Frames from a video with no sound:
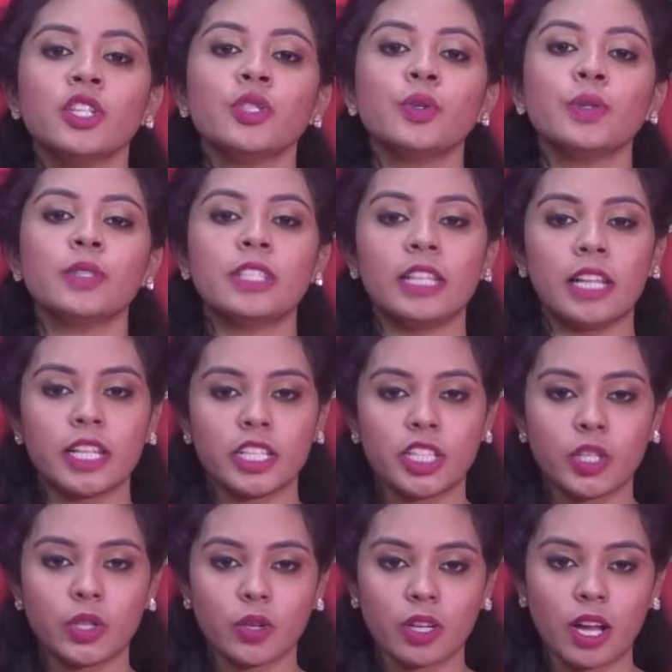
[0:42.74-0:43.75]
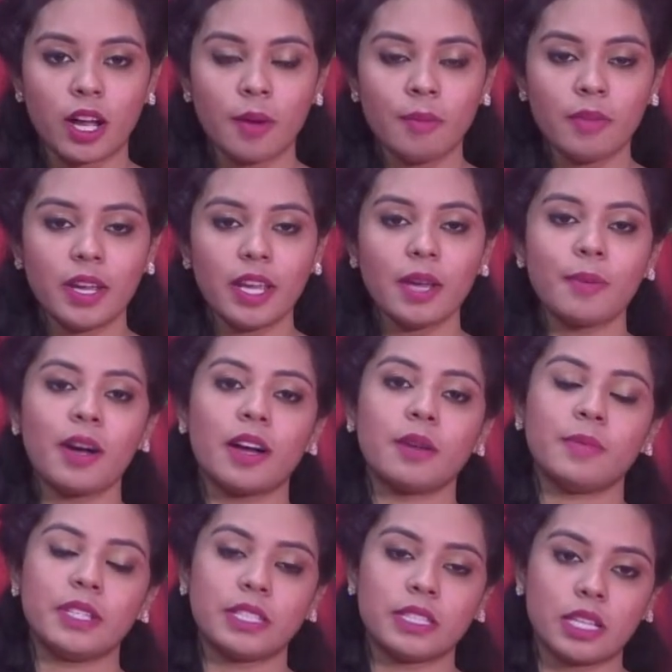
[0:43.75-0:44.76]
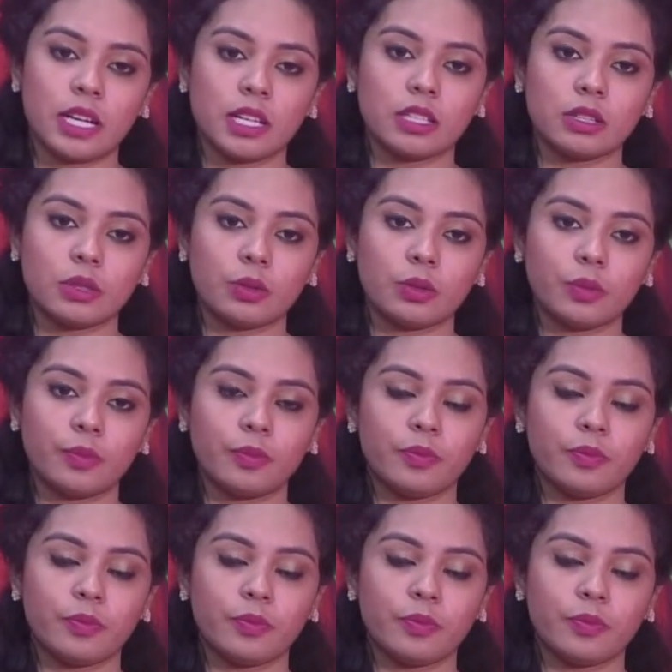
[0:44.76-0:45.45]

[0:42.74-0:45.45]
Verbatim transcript: শুনছিলেন শিরোনাম এবার বিস্তারিত